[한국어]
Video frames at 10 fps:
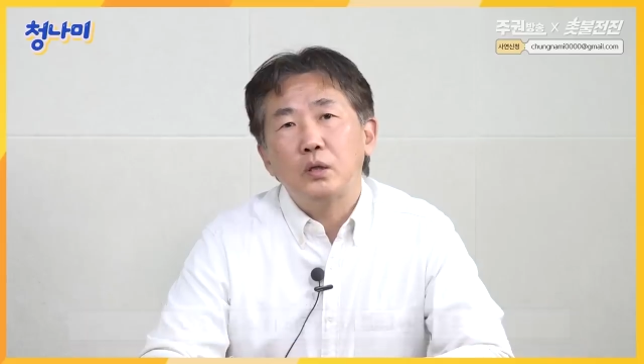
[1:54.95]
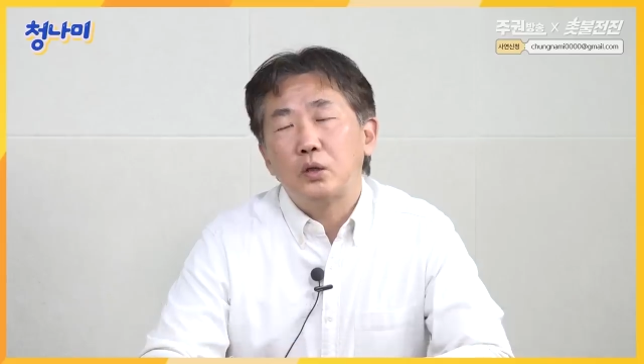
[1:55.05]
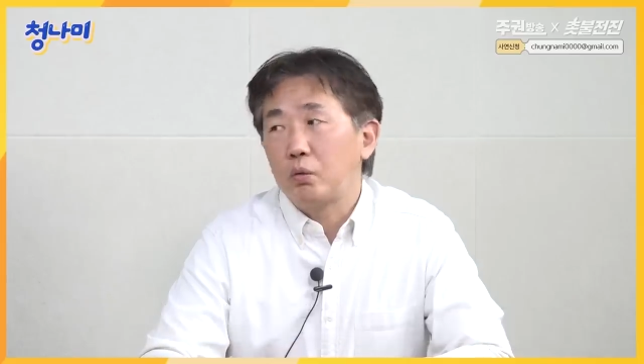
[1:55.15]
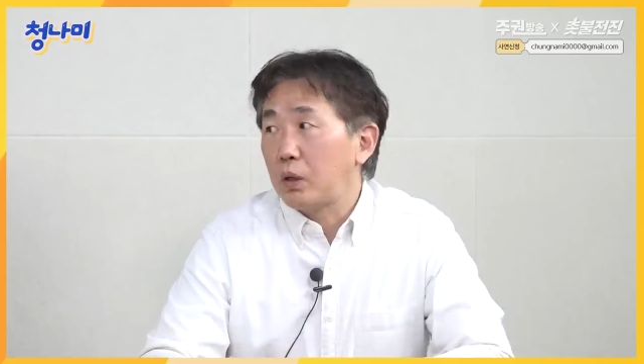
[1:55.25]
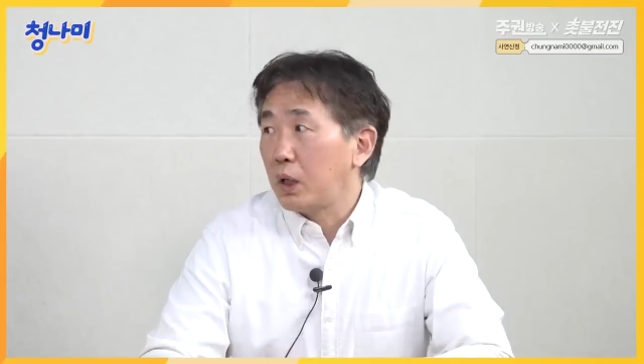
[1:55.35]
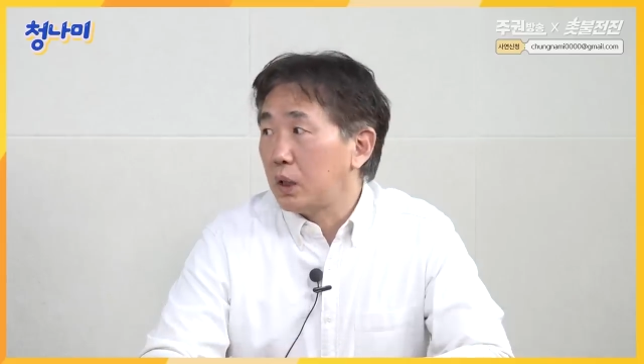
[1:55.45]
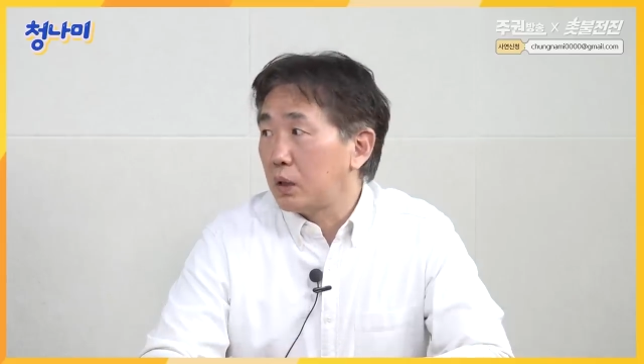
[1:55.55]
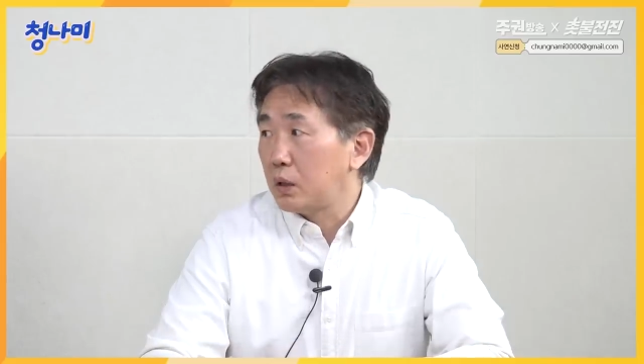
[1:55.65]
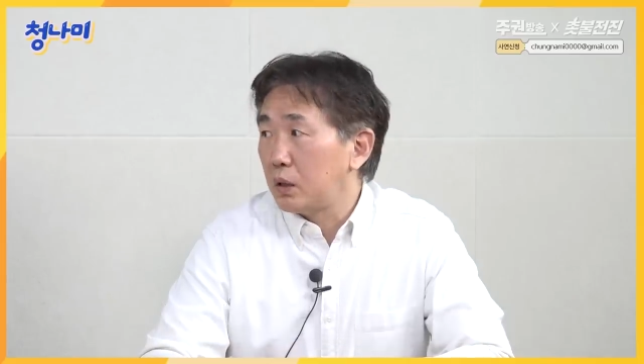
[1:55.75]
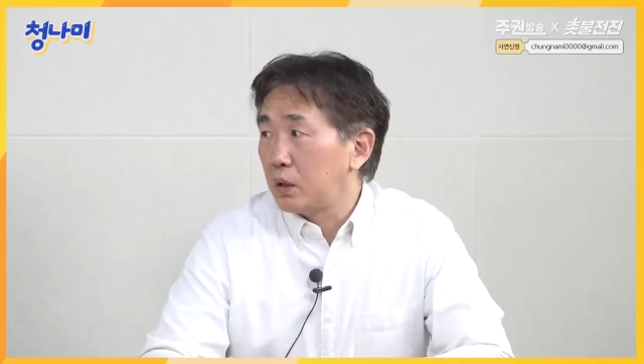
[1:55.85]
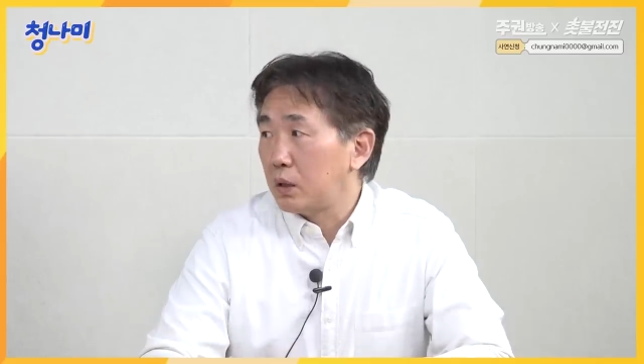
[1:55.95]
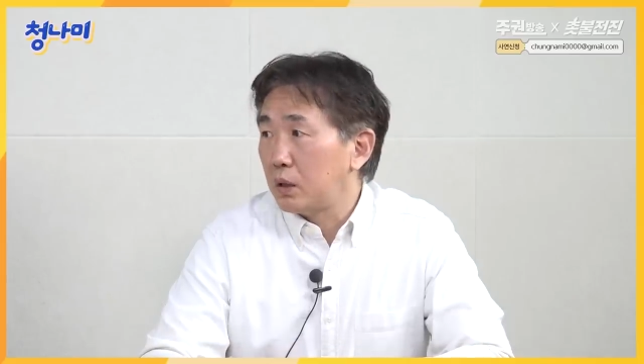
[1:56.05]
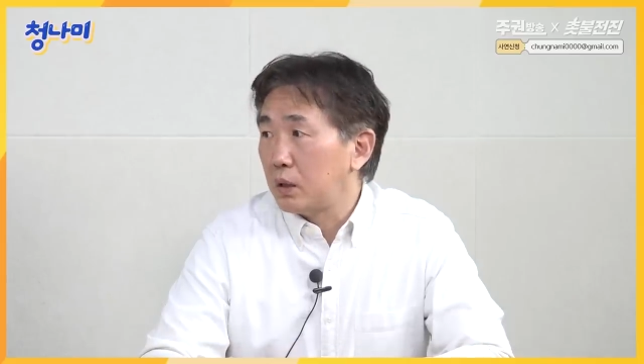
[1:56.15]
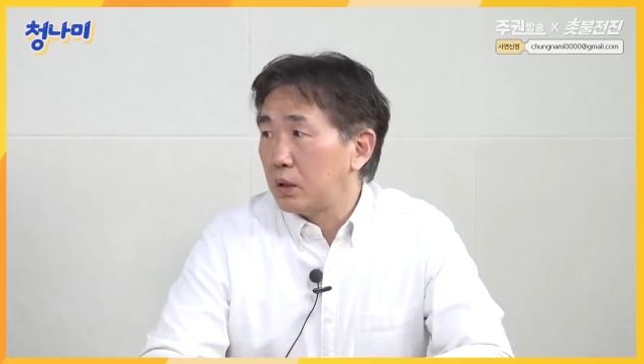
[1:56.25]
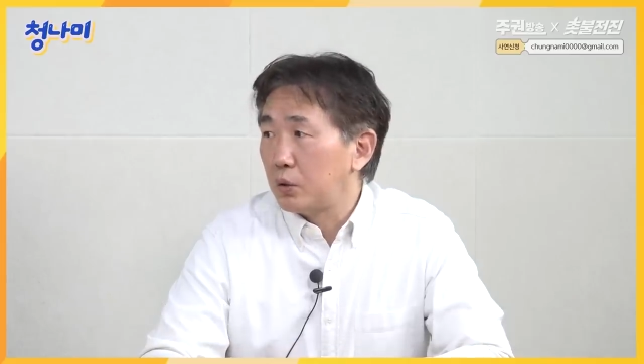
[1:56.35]
지독한 그
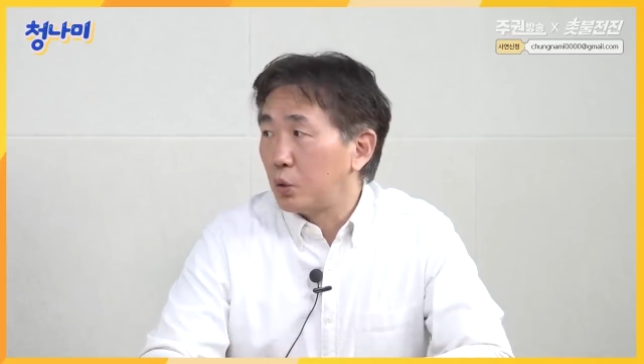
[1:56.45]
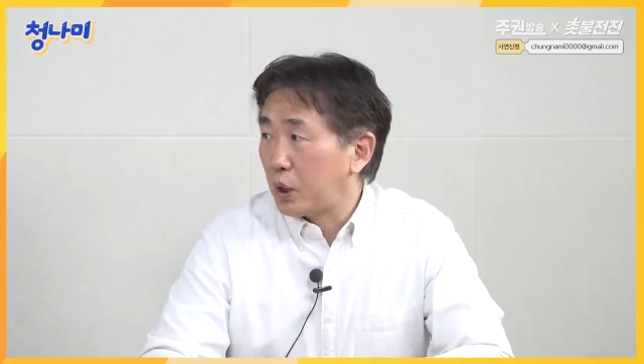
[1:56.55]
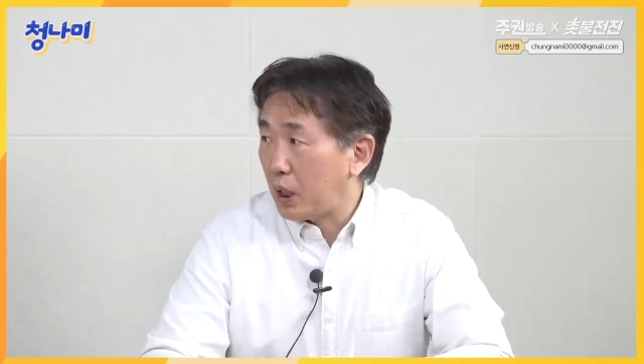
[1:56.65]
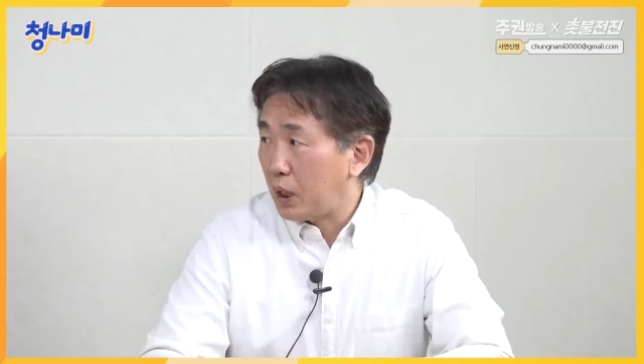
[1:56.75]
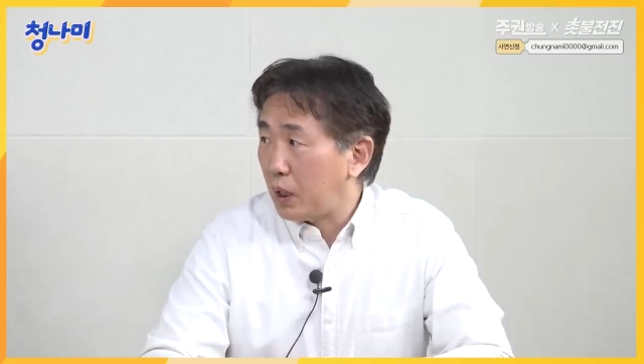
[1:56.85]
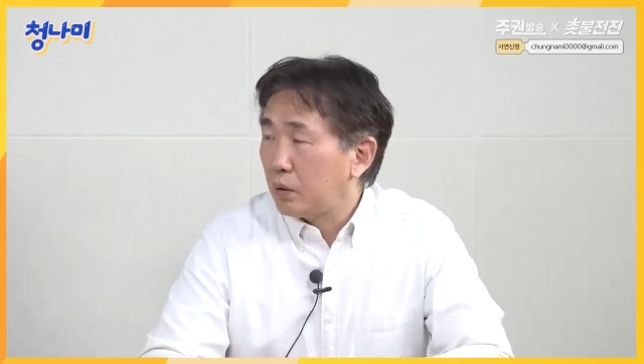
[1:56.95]
조사,